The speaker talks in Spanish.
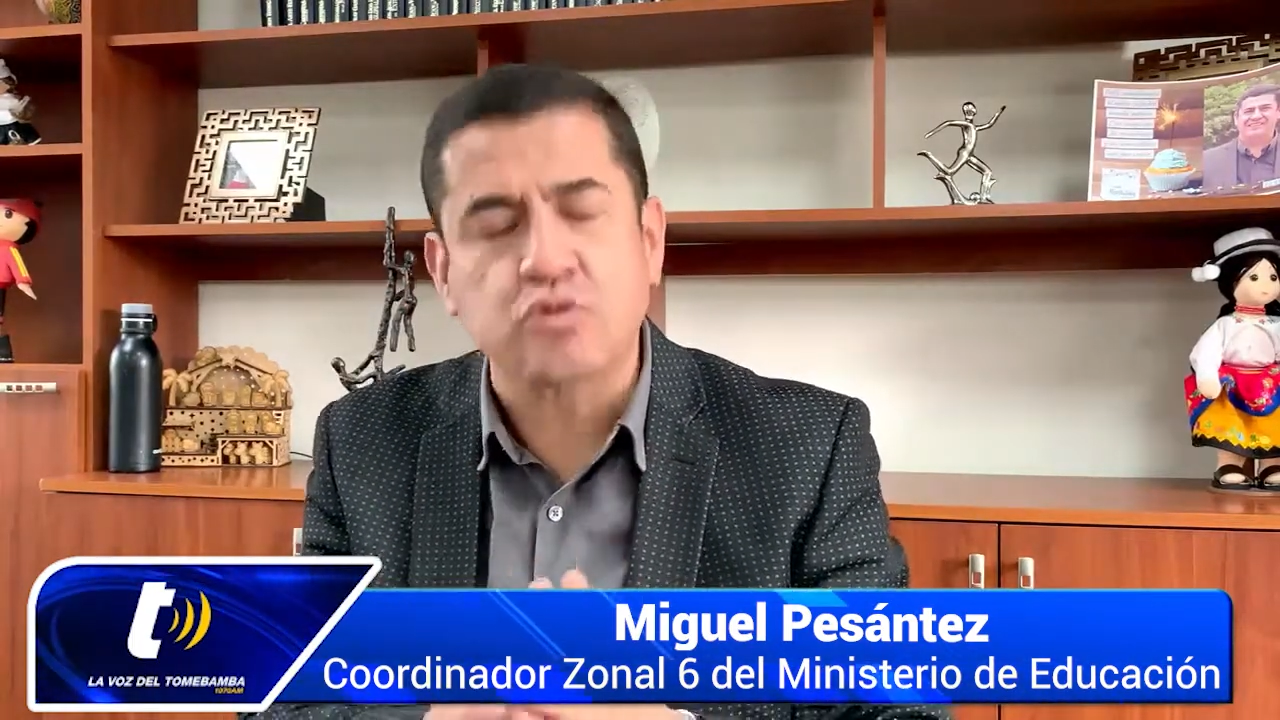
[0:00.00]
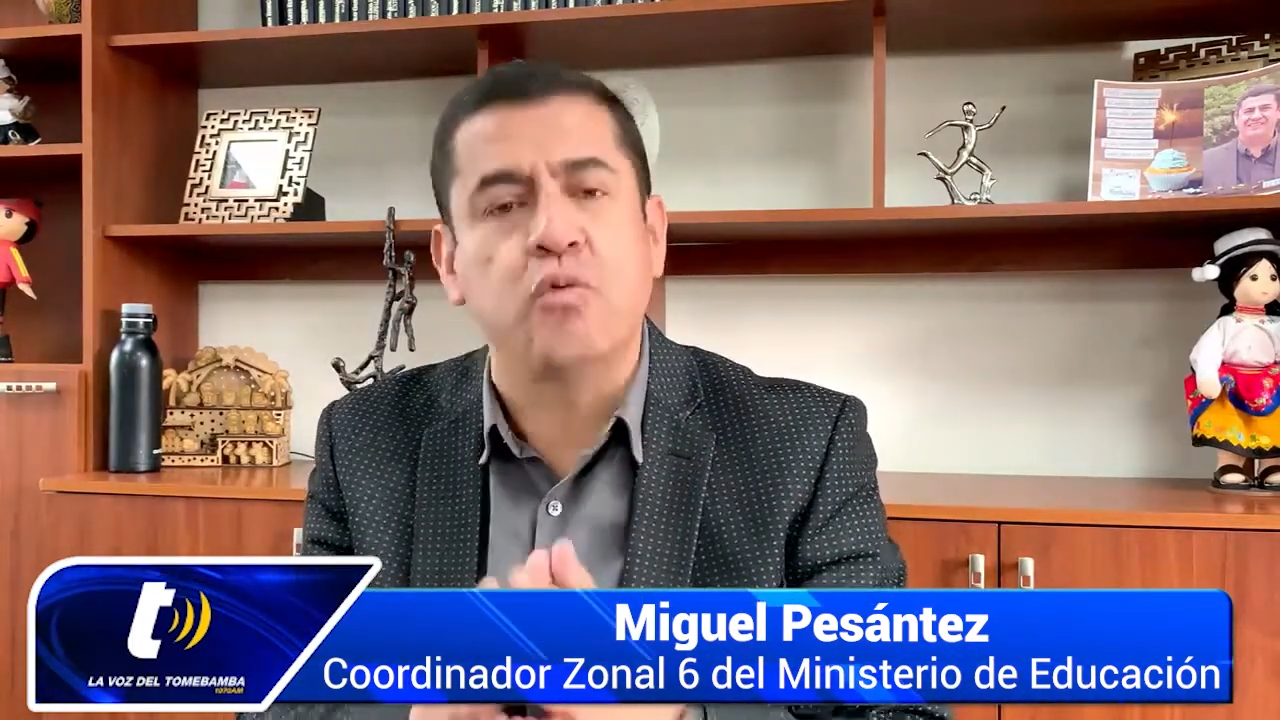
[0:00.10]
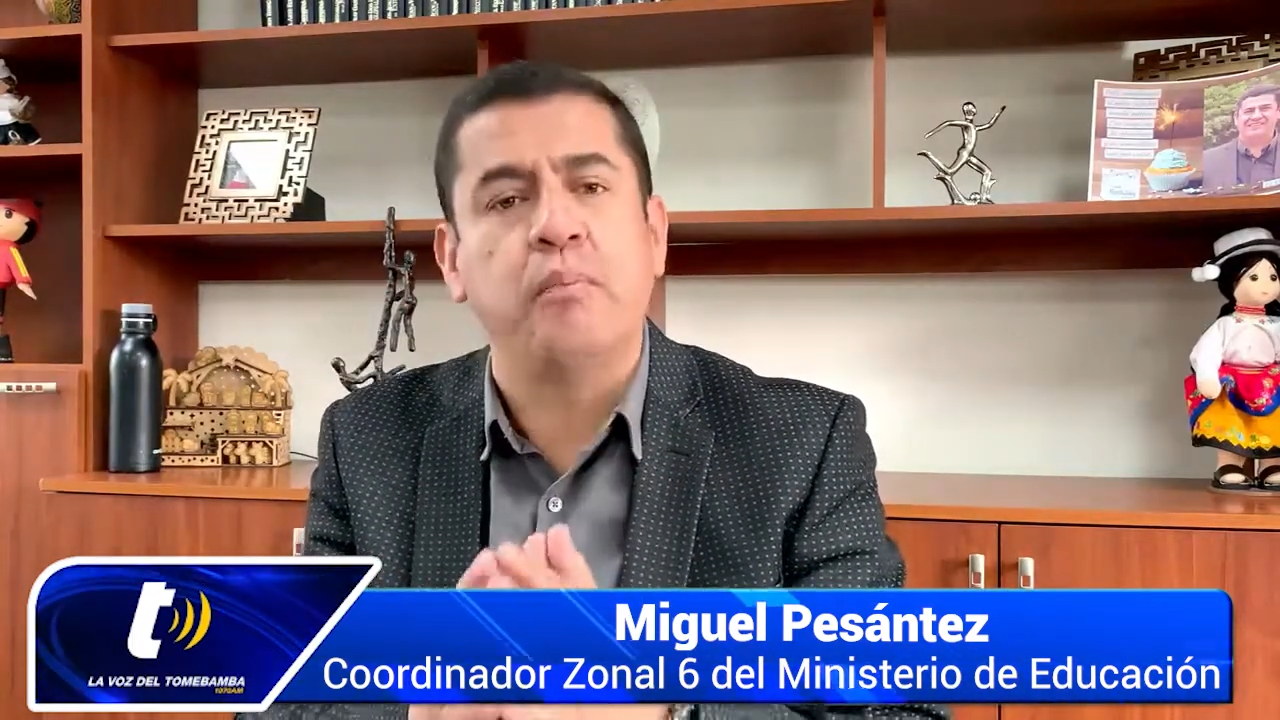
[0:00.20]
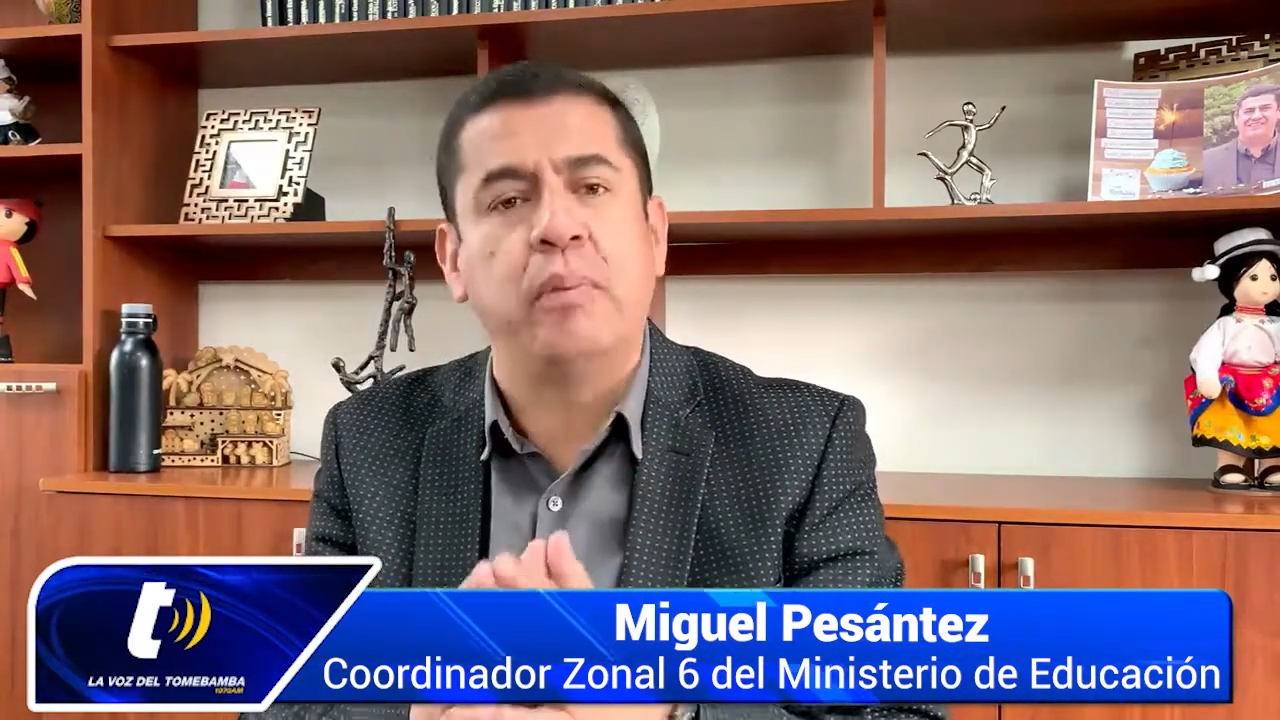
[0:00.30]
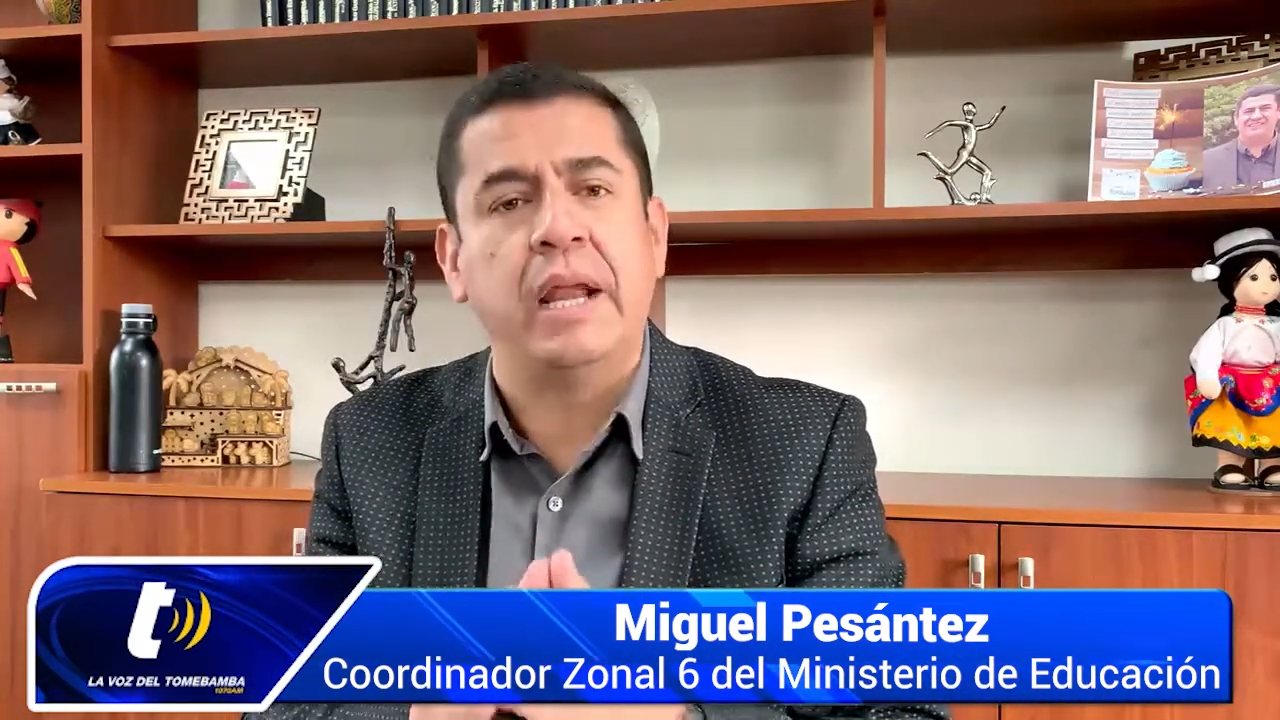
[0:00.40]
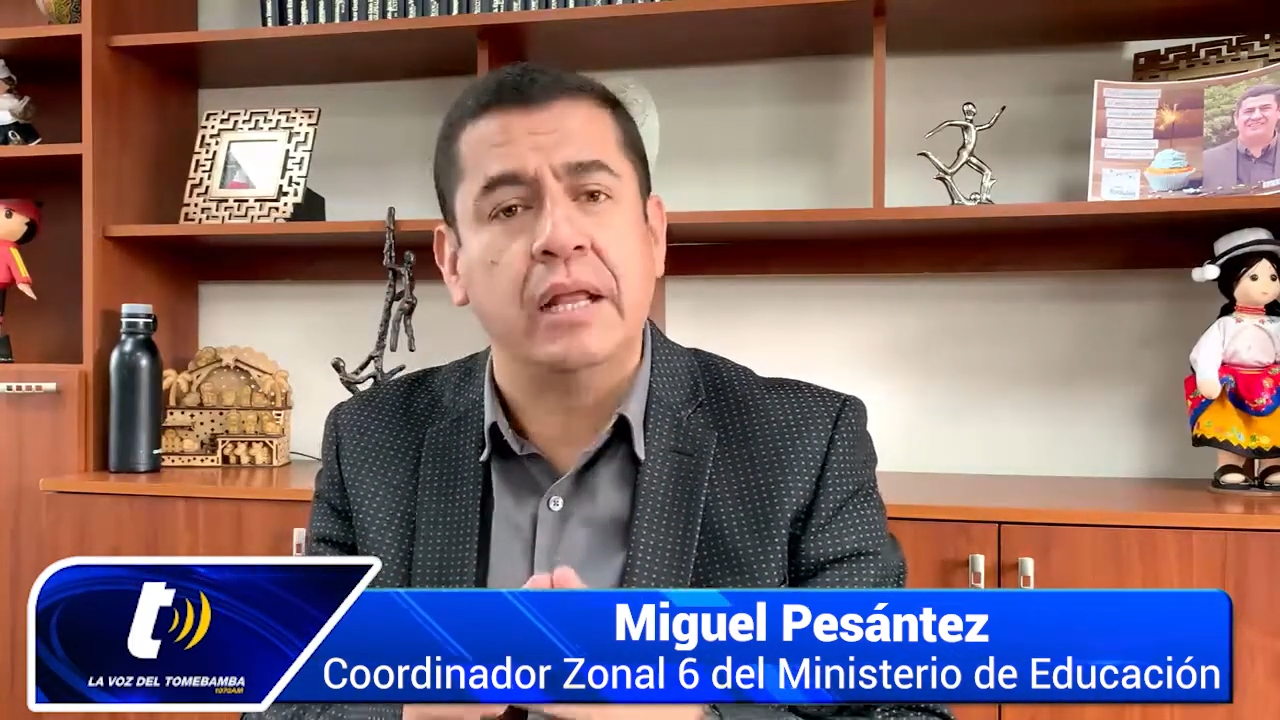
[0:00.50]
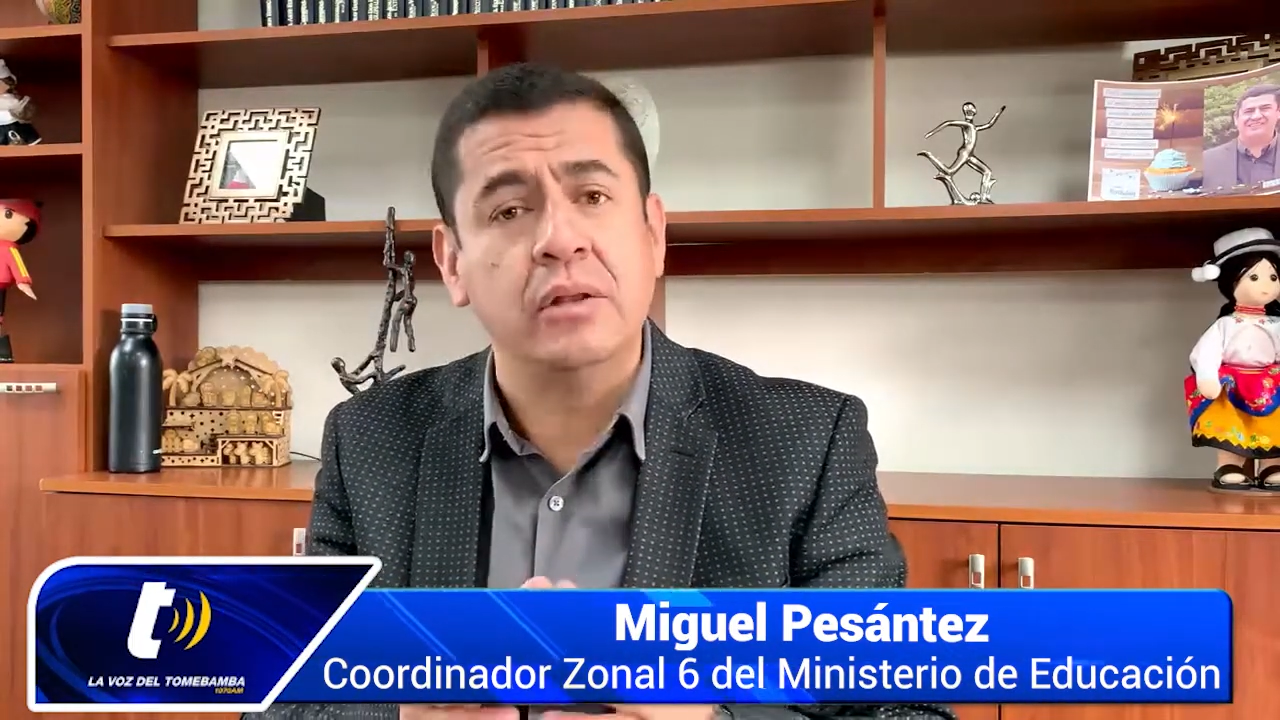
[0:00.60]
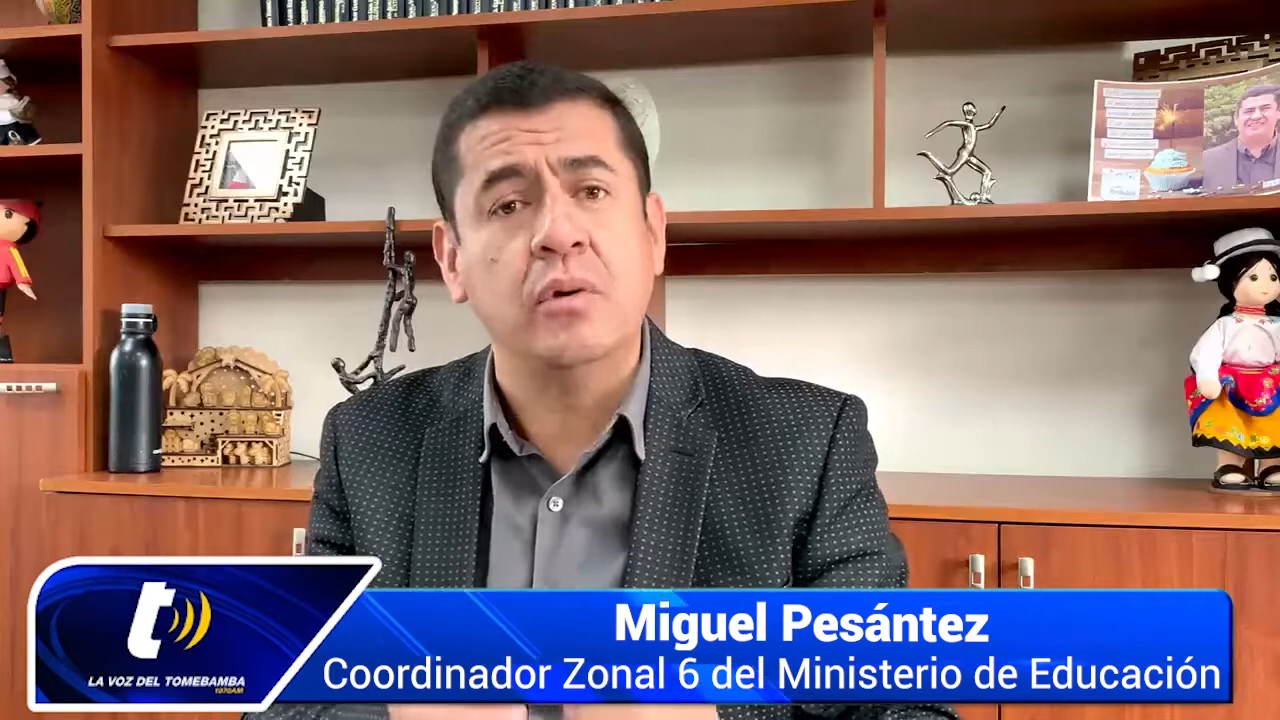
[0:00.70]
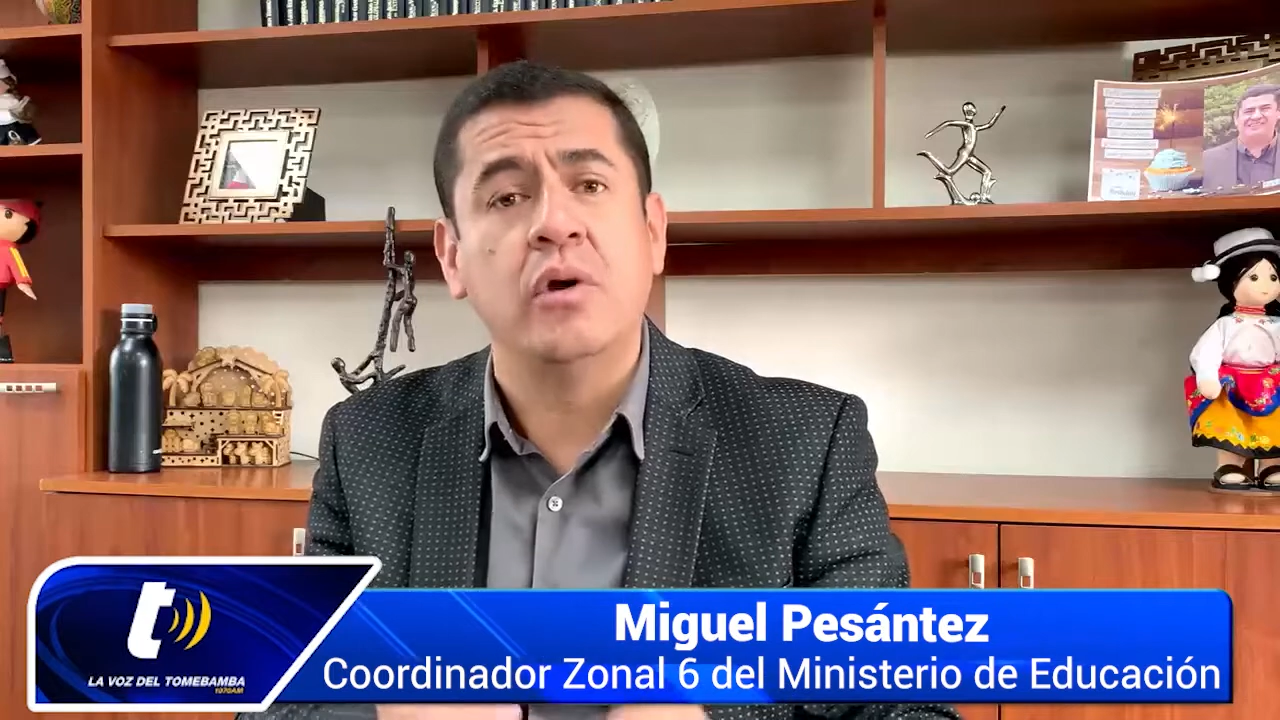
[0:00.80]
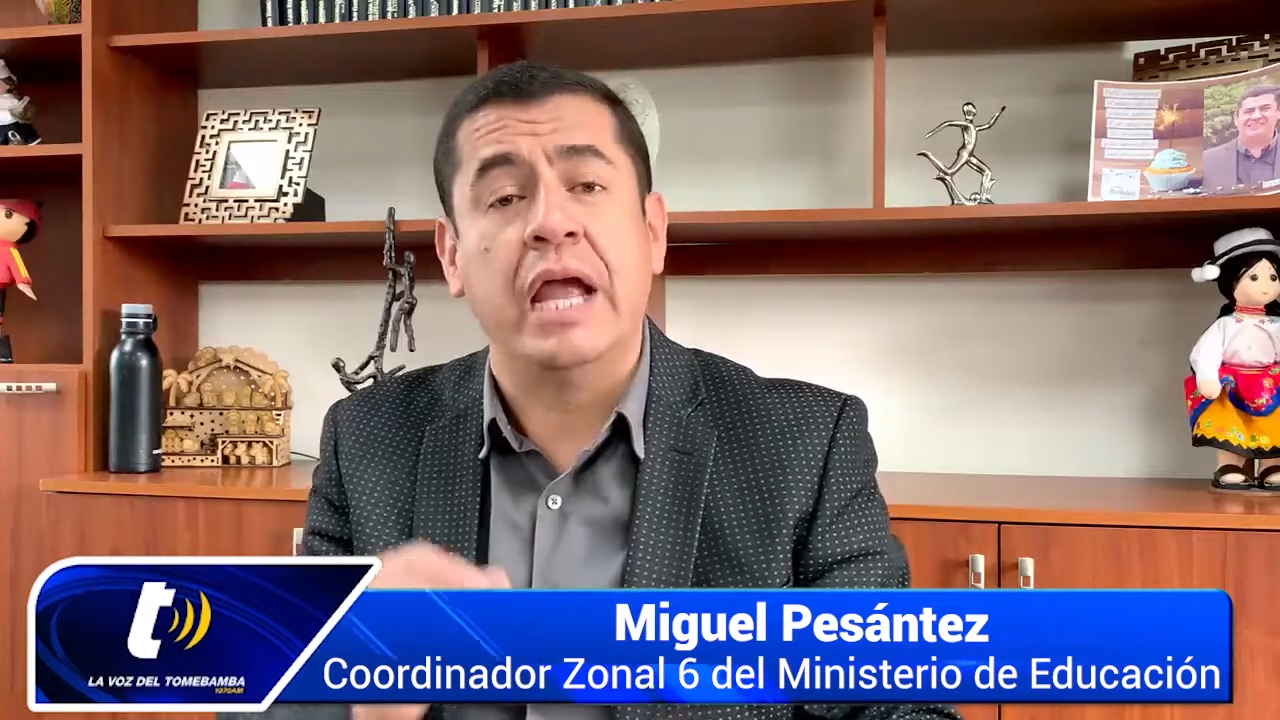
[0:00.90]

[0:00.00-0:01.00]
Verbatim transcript: cumpliendo